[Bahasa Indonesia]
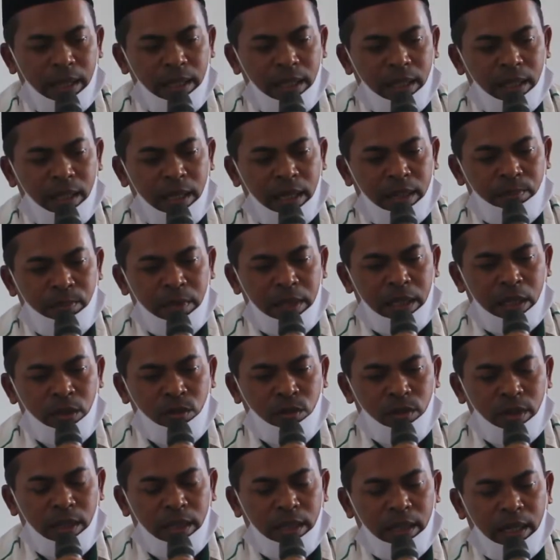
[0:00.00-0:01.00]
syariat Islam
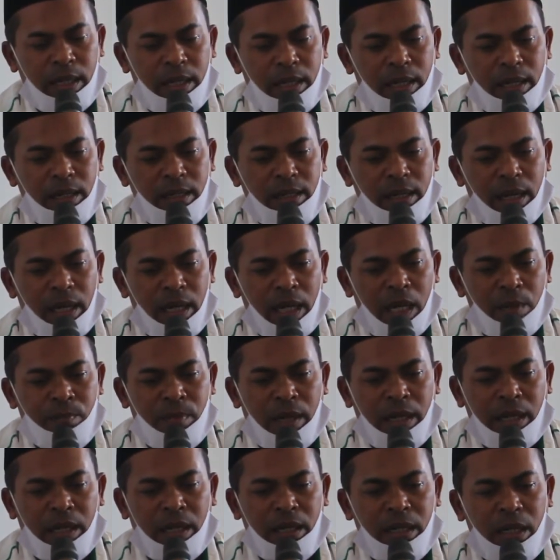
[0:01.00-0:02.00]

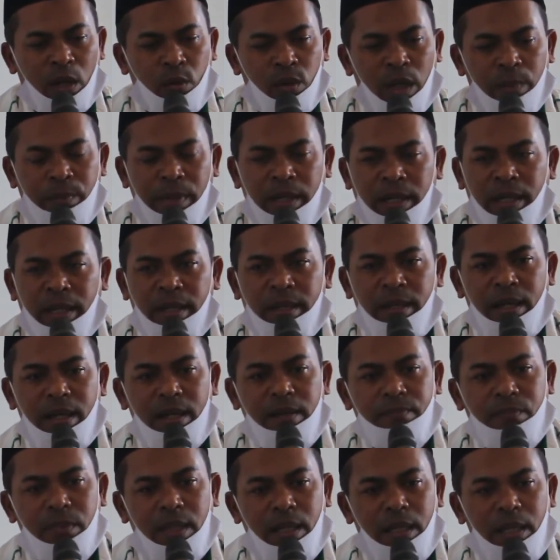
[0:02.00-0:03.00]
dijadwalkan akan berlangsung di
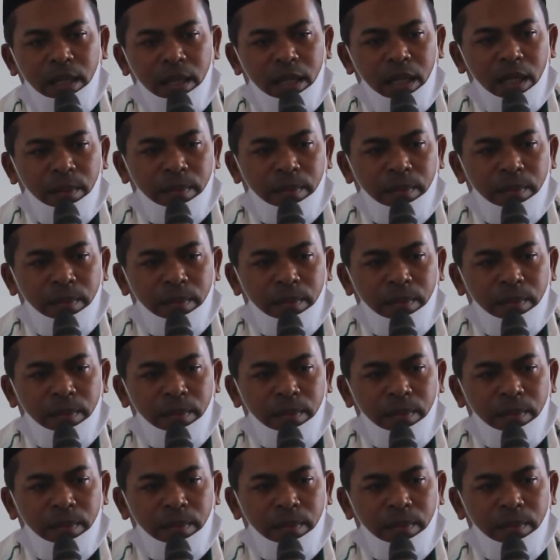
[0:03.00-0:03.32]
Kaju,